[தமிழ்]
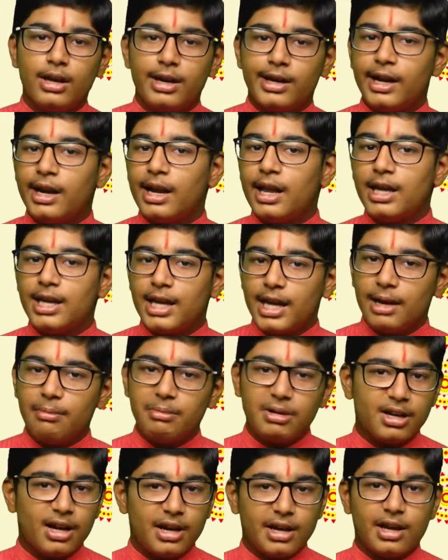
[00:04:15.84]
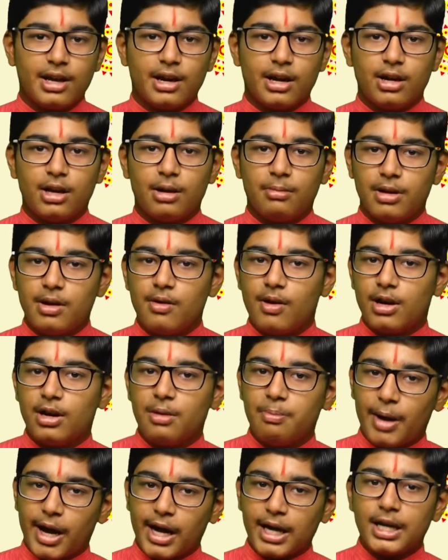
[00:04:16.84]
இதெல்லாம் ஏன் இப்படி நடக்கிறது அப்படின்னு வந்து
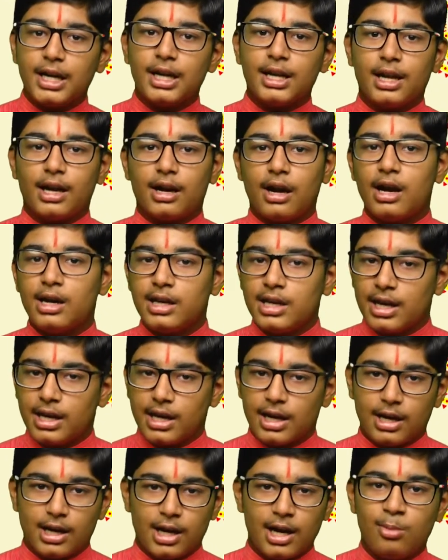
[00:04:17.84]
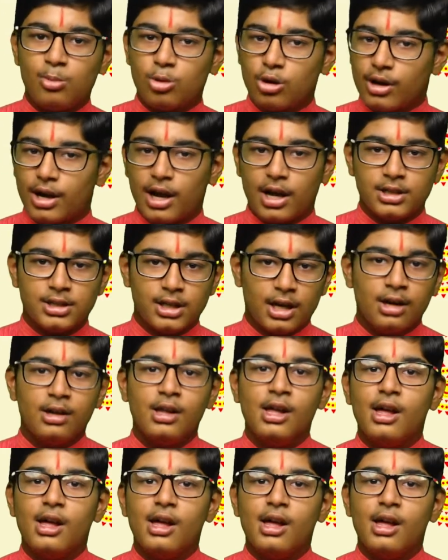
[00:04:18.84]
பக்கத்தில் இந்த ராணியை கேட்குறா நம்மளோட ராஜா